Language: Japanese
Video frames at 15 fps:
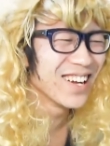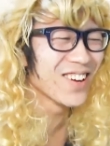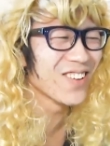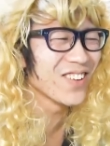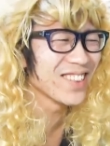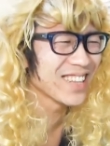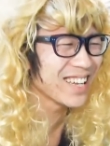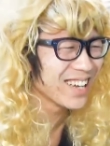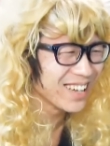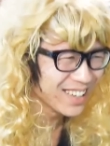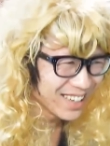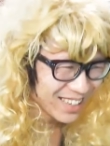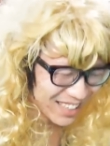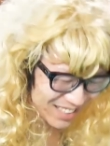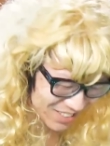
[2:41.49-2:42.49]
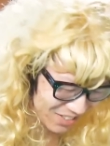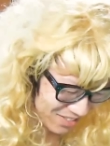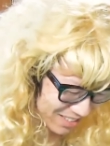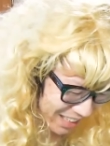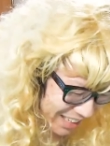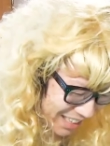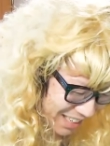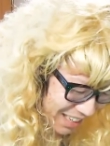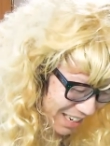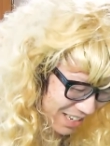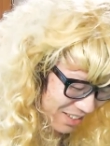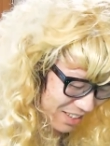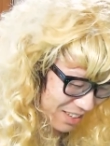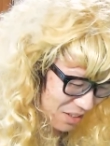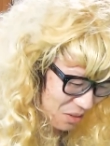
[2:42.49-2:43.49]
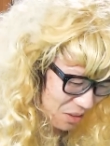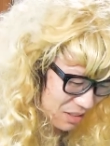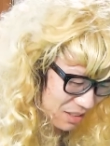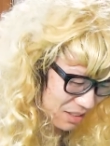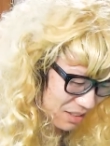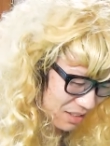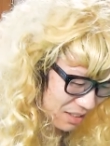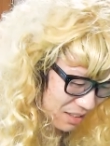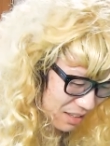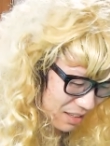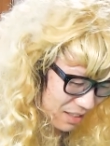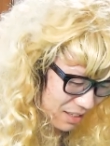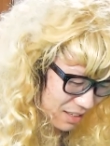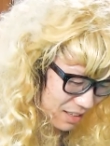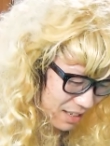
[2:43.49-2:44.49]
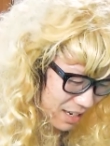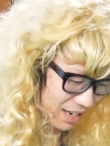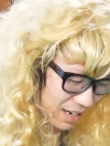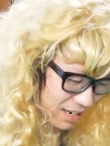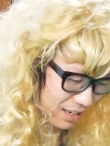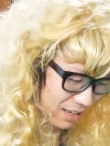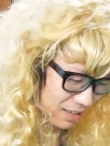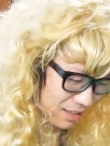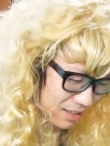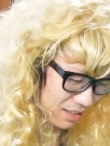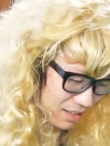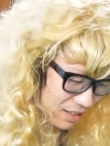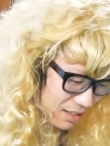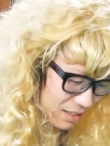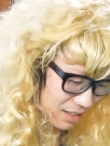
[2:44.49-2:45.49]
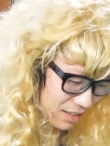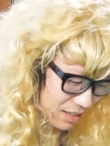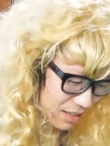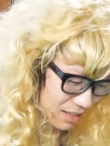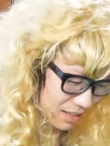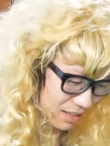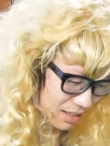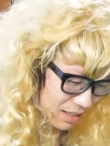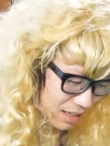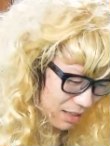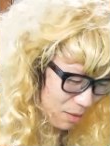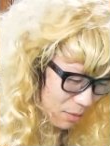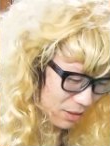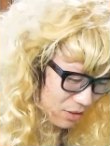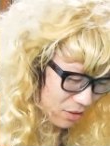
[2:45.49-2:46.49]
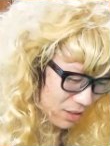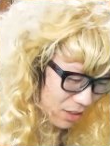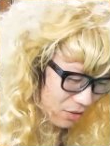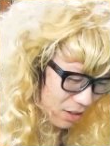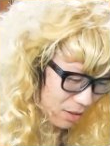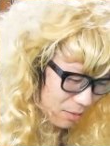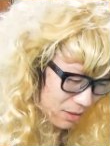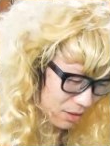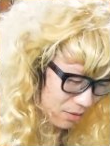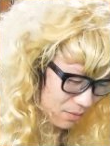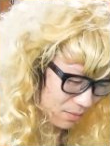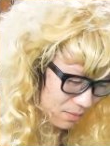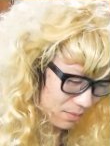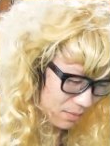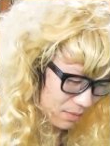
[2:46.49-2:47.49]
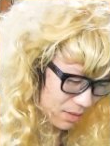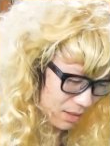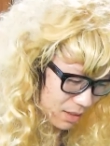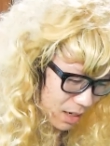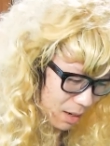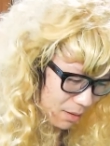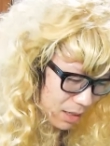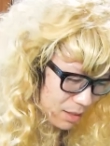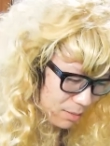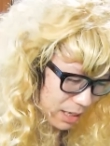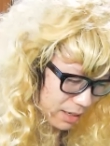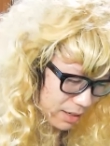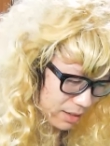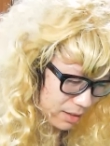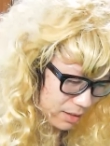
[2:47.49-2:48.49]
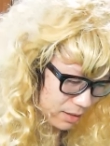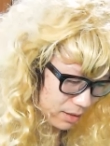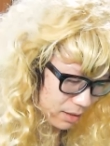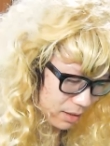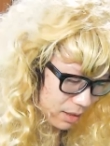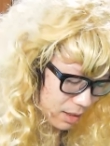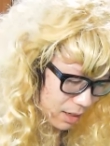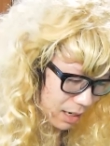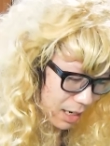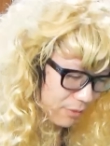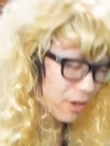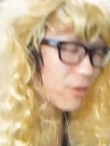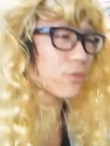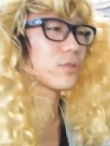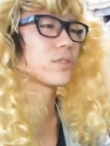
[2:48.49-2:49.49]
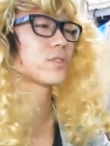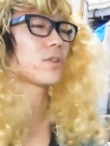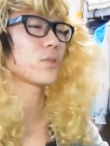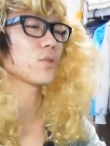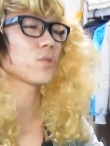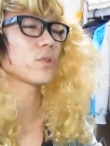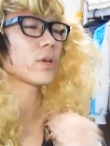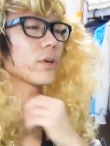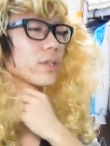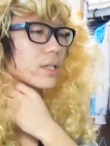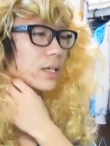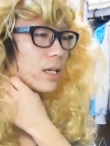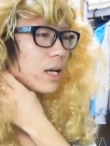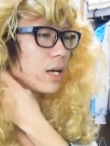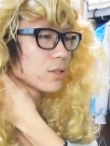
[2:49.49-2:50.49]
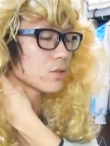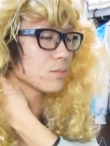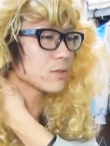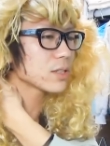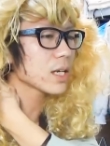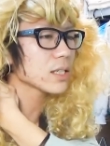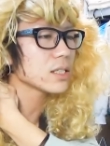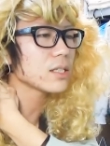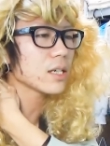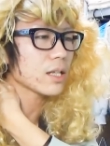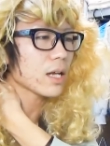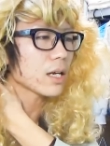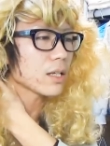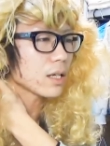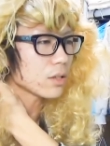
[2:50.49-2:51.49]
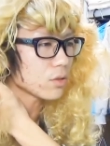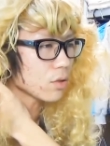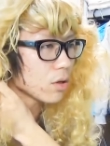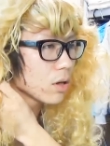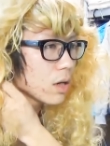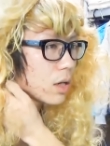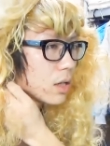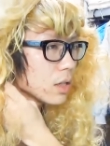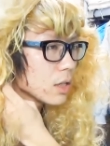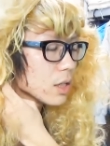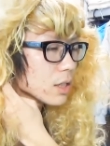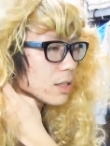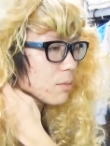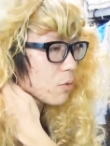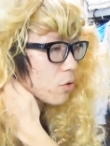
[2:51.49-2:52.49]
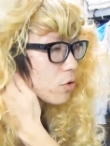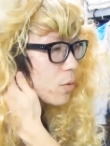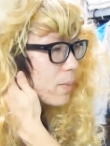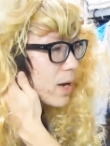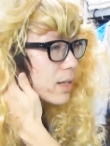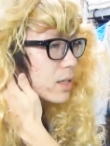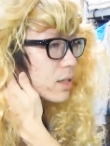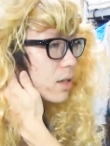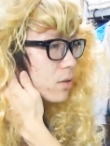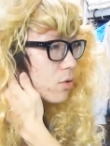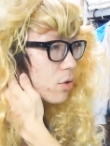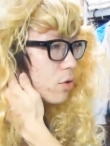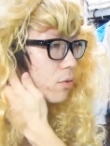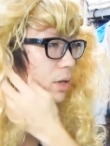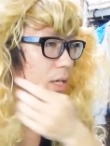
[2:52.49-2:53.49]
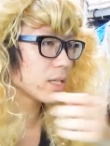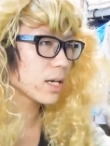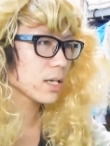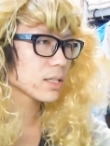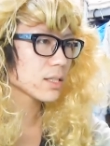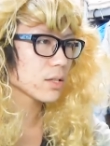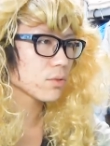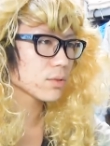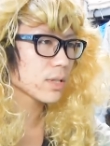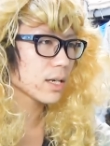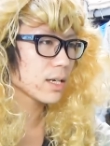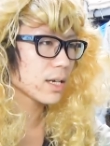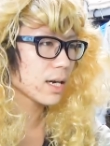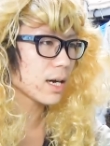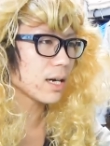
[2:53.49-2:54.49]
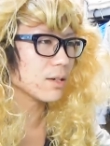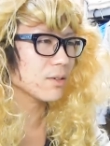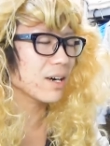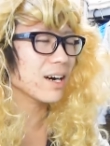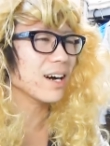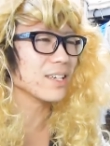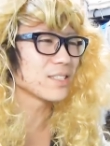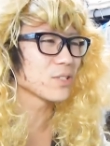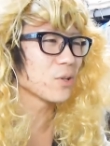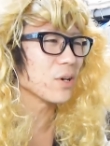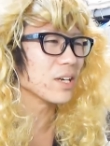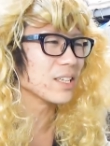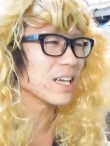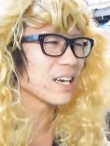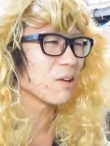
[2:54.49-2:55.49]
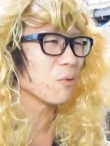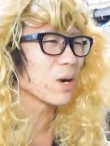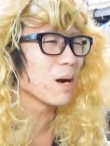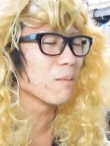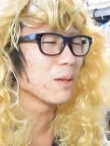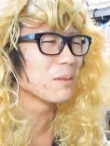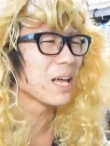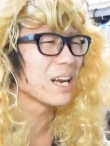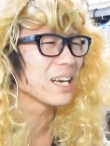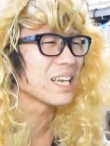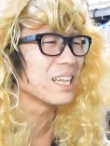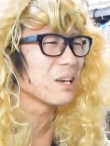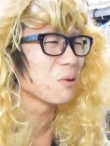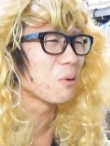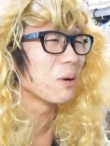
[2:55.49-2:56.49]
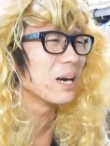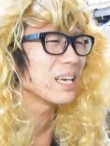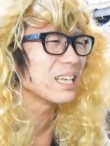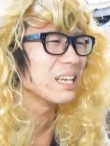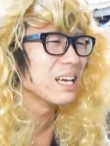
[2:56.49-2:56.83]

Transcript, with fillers: そんなそんなんいいから早くやれって言われちゃうはいはいはいやってますよちゃんとやってますよああ大丈夫かいあ今のこそれ取っときゃよかったなちょっと難しいのになれないとでもこのパーティーだと要は左下の2人がうわーすごいなんかおかまだらけで怖い